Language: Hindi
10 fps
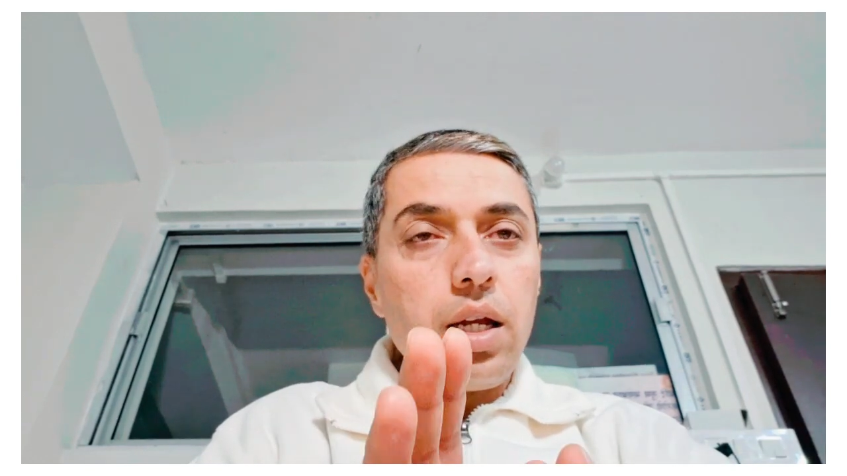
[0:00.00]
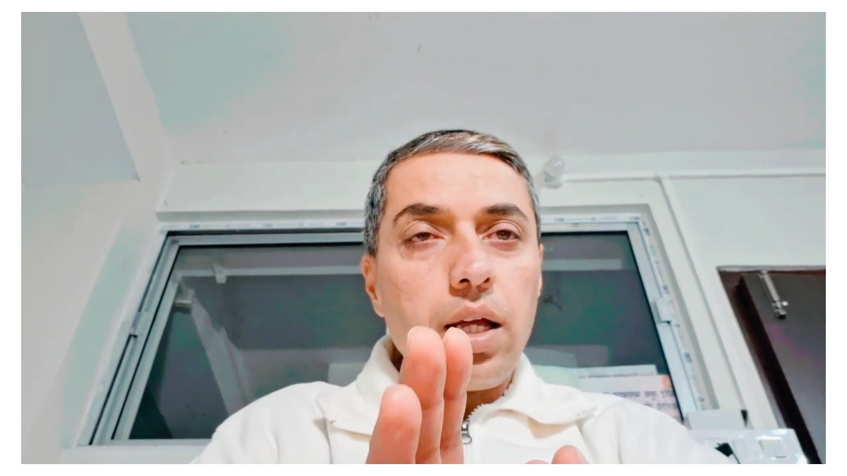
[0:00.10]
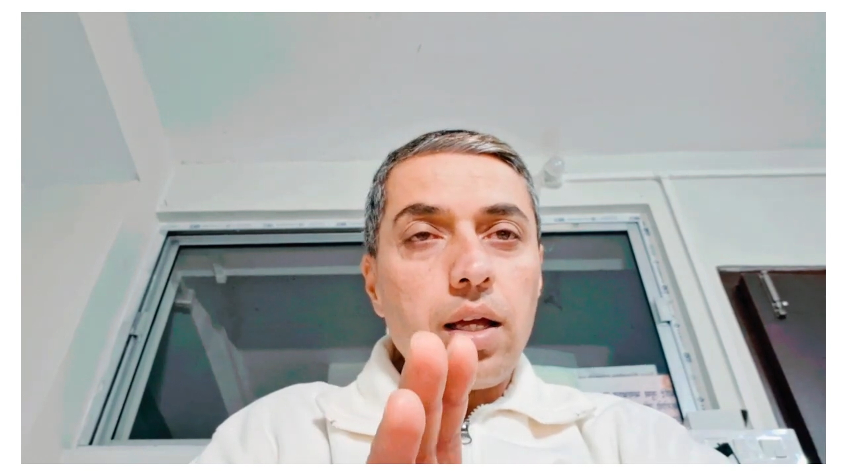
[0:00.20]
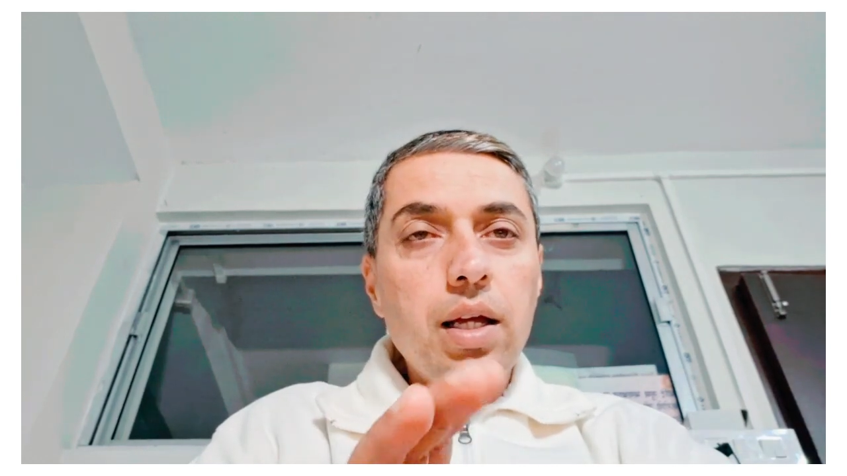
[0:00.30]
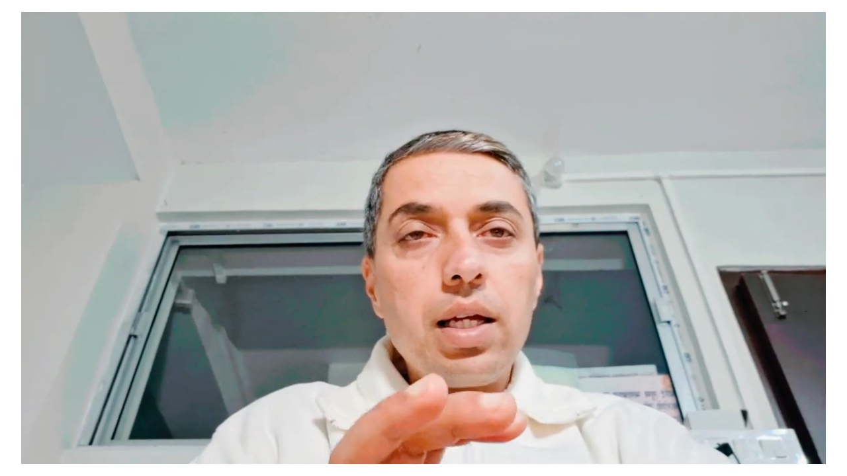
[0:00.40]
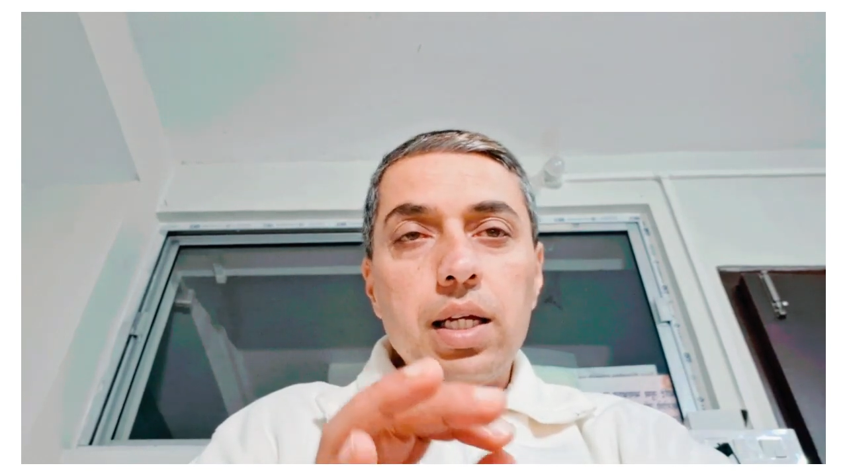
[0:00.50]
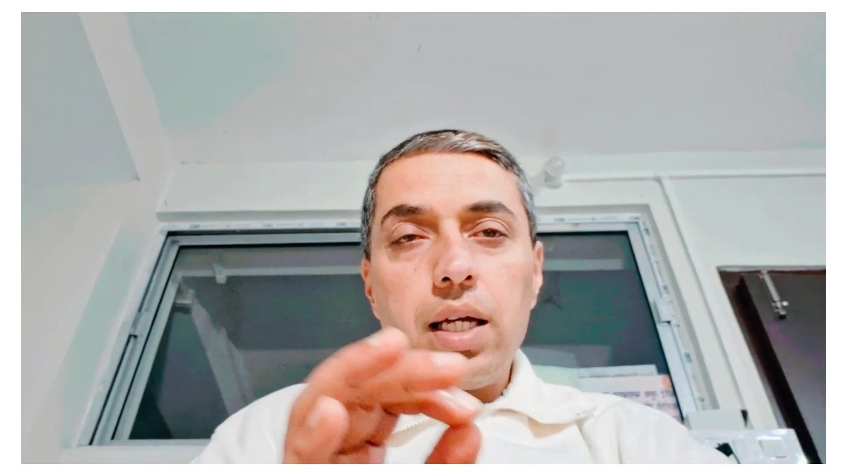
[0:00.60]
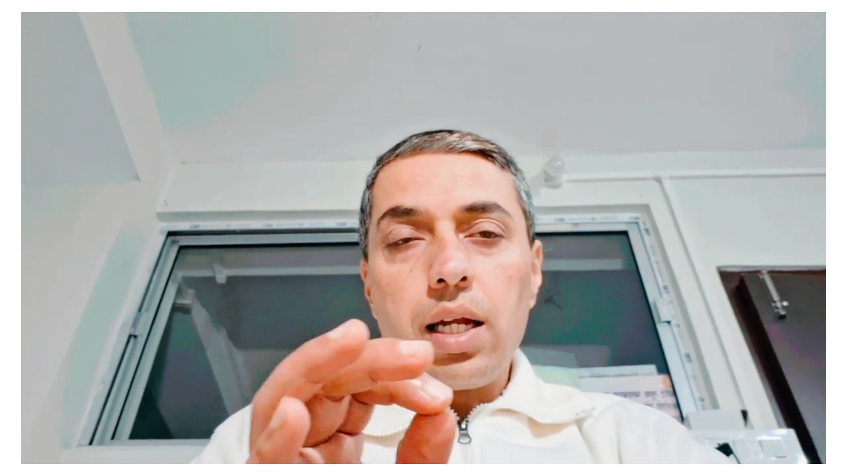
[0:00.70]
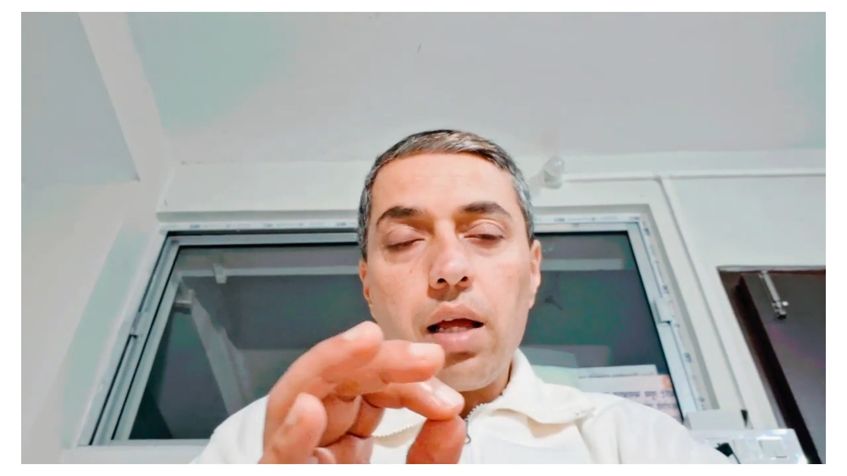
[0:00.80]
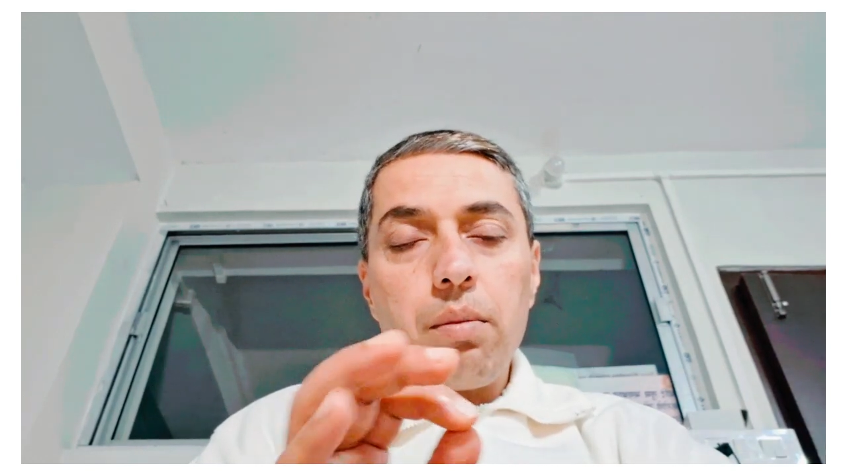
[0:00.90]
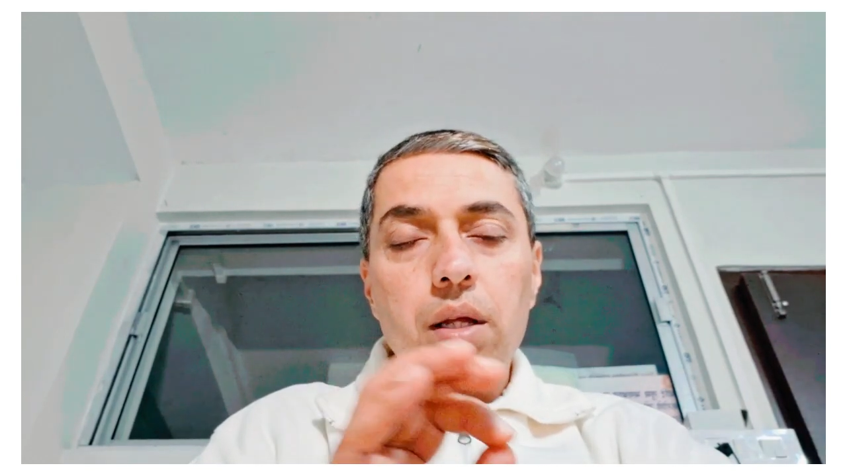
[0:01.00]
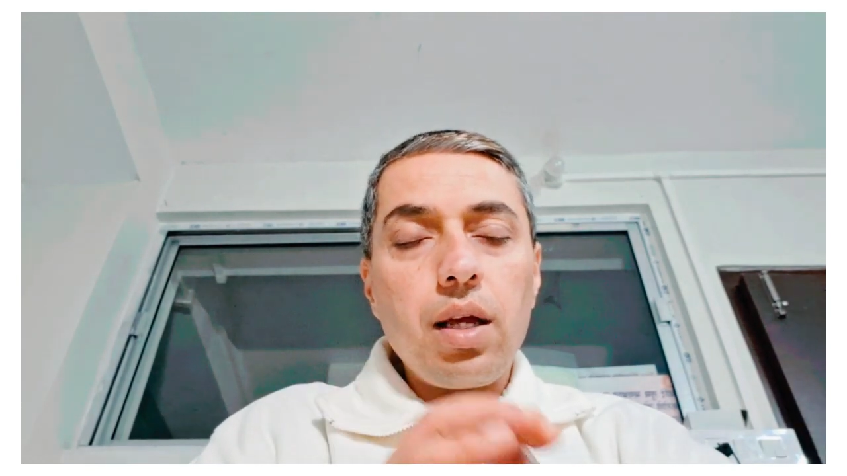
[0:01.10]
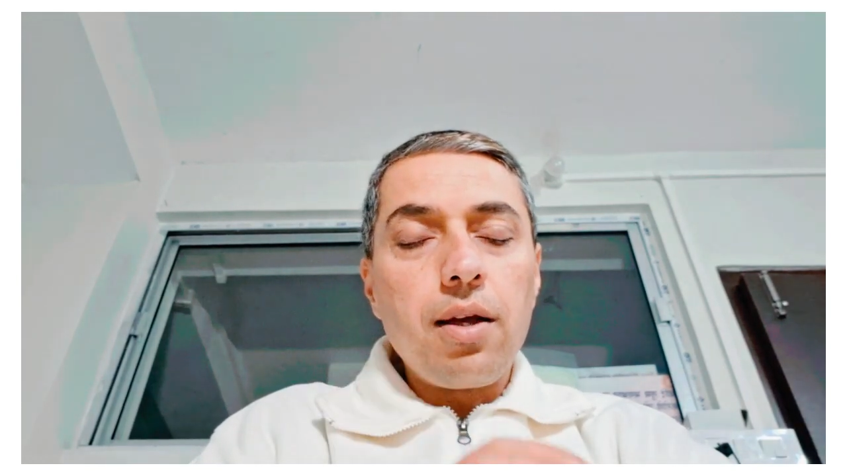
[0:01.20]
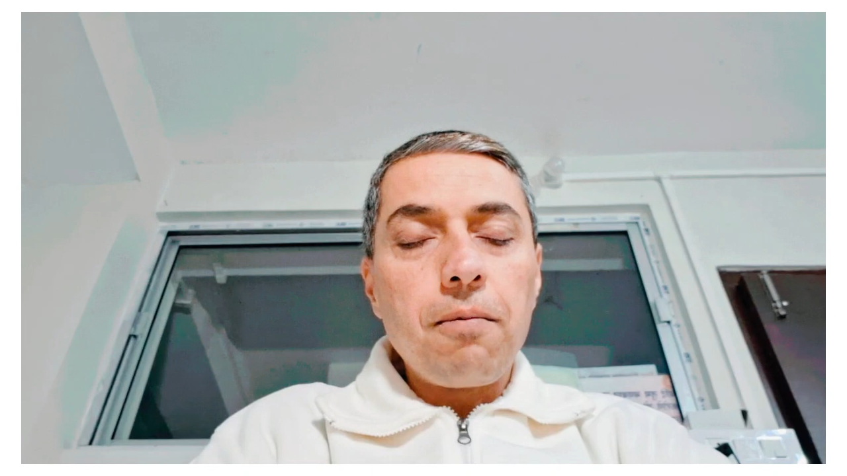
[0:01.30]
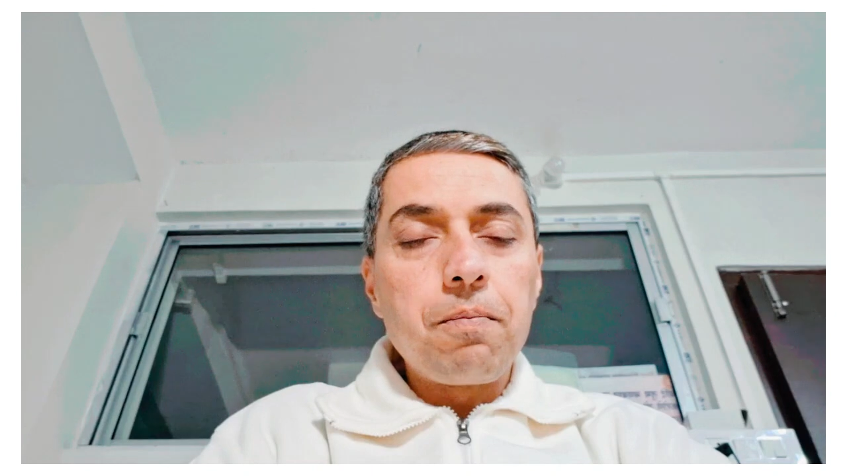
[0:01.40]
नहीं ये रहम नहीं
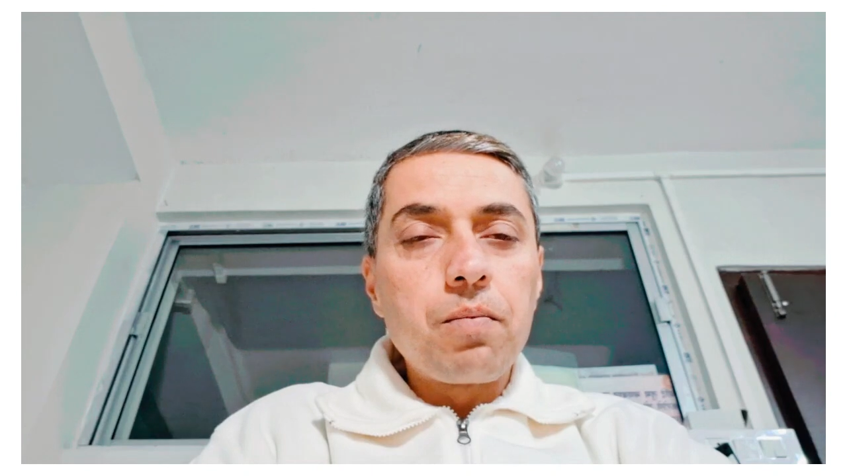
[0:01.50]
है